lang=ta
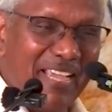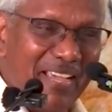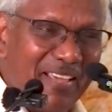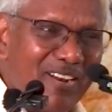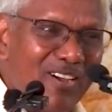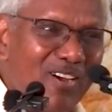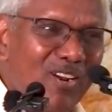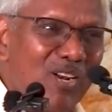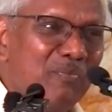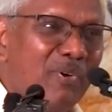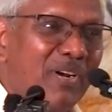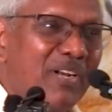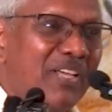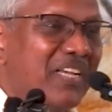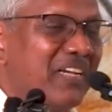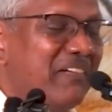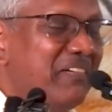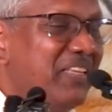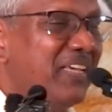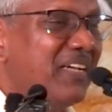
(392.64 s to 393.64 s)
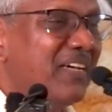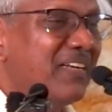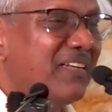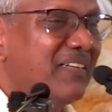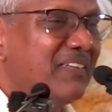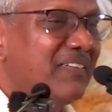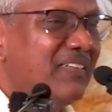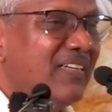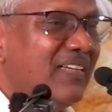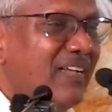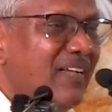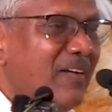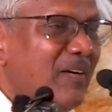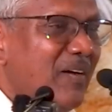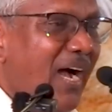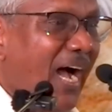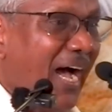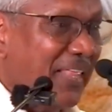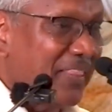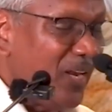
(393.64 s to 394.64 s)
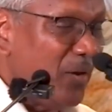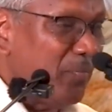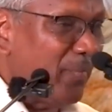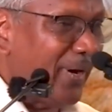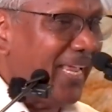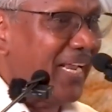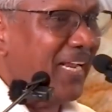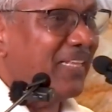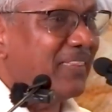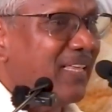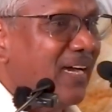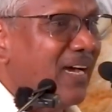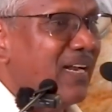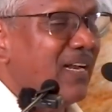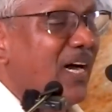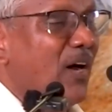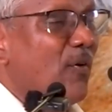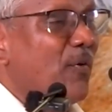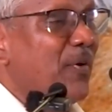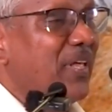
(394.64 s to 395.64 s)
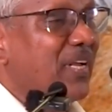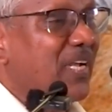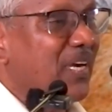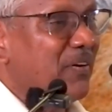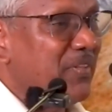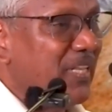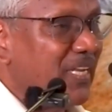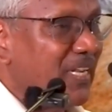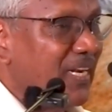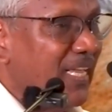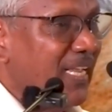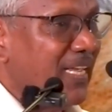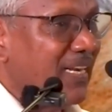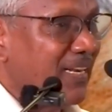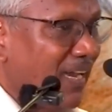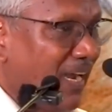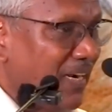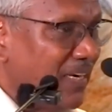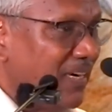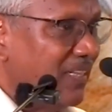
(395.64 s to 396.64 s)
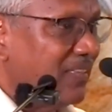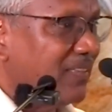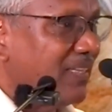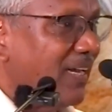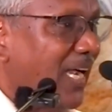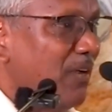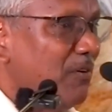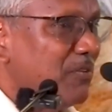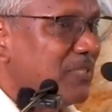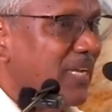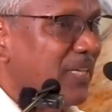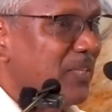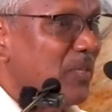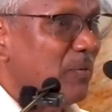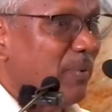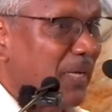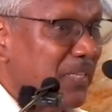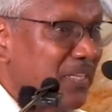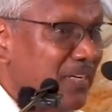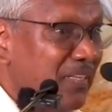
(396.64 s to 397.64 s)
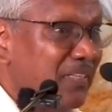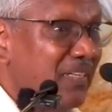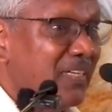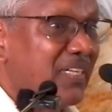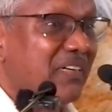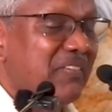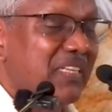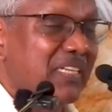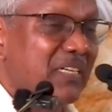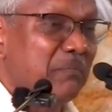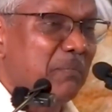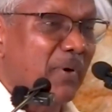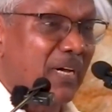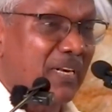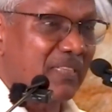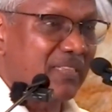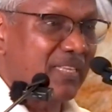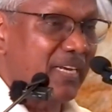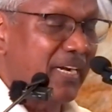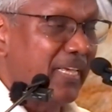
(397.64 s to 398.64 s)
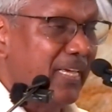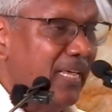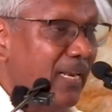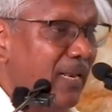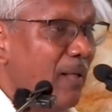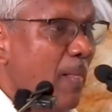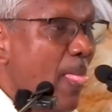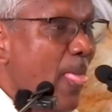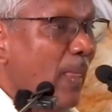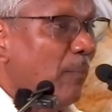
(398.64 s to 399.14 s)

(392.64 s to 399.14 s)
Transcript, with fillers: ஏராளமான கவிதைகள் அதில் மயங்கித்தான் அவருடைய கவிதைகளை நான் எடுத்து ஆய்வு செய்து பதினைந்து கவிதைகள் மரத்தடியில்